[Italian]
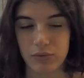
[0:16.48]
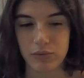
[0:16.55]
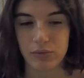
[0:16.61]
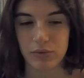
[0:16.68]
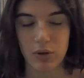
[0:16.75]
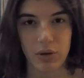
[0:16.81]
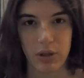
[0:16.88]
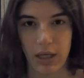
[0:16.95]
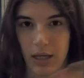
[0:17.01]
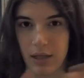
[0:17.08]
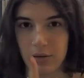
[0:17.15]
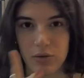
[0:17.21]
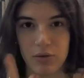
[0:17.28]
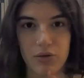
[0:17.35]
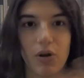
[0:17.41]
Ok,
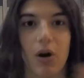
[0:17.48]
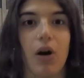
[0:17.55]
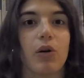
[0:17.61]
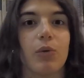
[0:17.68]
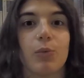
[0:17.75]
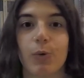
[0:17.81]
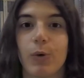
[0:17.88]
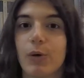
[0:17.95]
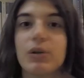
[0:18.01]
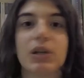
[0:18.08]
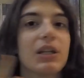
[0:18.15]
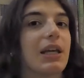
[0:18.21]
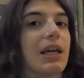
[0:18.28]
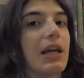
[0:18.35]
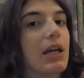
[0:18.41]
non lo so, comunque
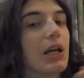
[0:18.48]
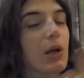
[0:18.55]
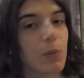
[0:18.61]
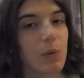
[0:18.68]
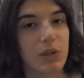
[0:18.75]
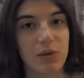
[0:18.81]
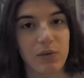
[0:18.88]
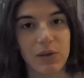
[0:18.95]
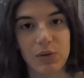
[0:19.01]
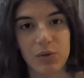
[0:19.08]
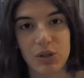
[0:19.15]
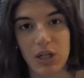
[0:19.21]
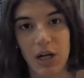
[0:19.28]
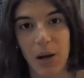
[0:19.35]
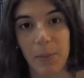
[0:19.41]
lunedì, questo video
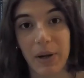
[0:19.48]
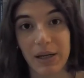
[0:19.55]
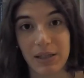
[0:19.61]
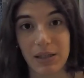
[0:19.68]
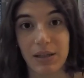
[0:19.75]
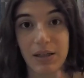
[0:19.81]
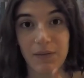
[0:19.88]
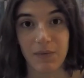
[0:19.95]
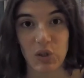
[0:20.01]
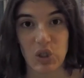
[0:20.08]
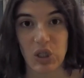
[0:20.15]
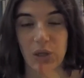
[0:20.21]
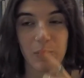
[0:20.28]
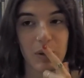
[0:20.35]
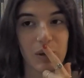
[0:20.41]
uscirà martedì
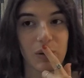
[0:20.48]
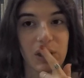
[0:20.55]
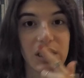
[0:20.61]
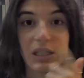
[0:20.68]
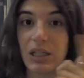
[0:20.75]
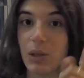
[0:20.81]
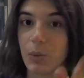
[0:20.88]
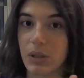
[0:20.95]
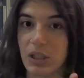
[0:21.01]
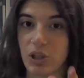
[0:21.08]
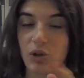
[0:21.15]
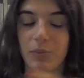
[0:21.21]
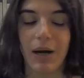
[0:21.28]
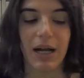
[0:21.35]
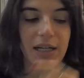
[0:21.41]
invece che mercoledì, quindi
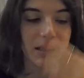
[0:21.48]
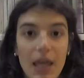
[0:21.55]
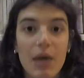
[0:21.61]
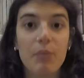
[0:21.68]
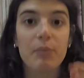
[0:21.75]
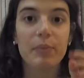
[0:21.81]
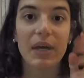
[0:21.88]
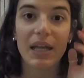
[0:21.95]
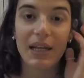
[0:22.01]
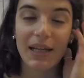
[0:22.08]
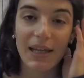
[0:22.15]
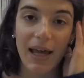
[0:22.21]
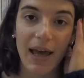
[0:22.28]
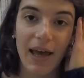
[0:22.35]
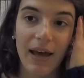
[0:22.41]
domani,
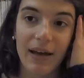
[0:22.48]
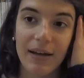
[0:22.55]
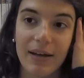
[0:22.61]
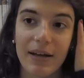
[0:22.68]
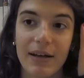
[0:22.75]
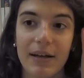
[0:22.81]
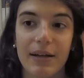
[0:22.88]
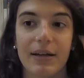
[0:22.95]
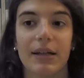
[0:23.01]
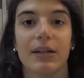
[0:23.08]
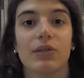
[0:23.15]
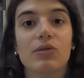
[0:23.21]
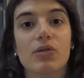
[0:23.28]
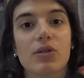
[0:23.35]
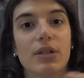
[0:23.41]
perché eh,
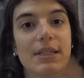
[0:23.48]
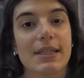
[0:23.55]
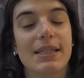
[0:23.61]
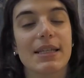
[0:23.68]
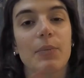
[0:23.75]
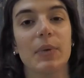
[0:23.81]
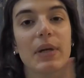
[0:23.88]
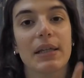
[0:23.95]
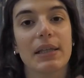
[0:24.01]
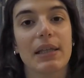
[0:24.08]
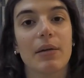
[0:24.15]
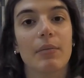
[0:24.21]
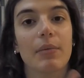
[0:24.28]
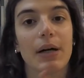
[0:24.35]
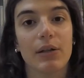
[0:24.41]
non so se
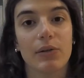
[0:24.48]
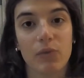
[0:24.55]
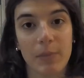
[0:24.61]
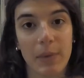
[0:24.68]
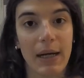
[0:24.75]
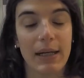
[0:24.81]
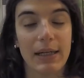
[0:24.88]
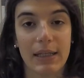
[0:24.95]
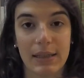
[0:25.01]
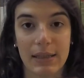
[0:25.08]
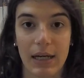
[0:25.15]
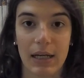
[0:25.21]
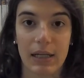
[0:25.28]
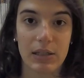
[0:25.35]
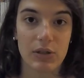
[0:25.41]
sapete, ma domani
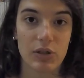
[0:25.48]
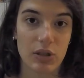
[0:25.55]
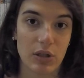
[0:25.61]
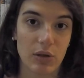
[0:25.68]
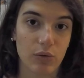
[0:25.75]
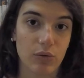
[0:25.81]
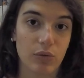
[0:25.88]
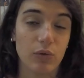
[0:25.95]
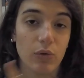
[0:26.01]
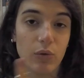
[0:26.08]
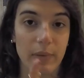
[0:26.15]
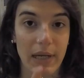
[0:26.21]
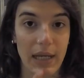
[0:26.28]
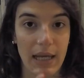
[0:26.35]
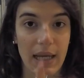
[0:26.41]
13
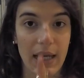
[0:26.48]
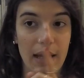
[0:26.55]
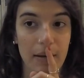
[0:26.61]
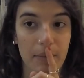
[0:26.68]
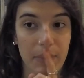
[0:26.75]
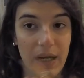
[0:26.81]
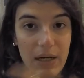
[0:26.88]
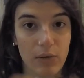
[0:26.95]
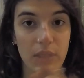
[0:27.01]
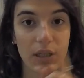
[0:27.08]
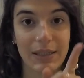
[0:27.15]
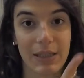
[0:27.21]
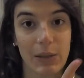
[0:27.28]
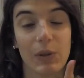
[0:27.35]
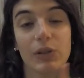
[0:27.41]
ottobre e
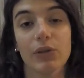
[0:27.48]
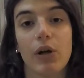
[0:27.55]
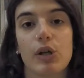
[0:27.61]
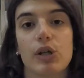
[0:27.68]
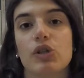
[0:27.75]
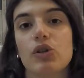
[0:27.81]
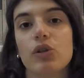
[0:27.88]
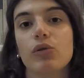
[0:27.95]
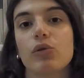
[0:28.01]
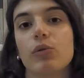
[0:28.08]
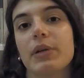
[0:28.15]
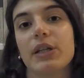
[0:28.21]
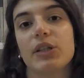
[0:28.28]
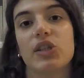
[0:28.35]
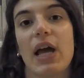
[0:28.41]
mercoledì 14
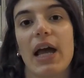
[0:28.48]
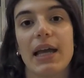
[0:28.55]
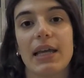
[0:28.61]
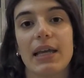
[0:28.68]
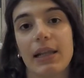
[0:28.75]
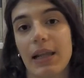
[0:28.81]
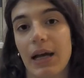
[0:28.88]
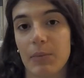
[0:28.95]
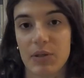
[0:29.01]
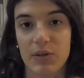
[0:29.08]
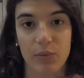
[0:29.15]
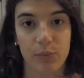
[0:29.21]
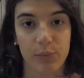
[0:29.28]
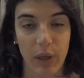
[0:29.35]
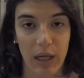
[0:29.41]
ottobre c'è
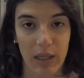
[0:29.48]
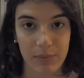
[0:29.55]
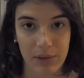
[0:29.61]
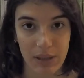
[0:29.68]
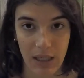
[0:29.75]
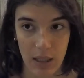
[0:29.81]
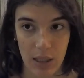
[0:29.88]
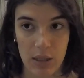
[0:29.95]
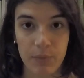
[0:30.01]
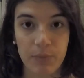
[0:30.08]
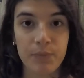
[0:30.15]
l'Amazon Prime Day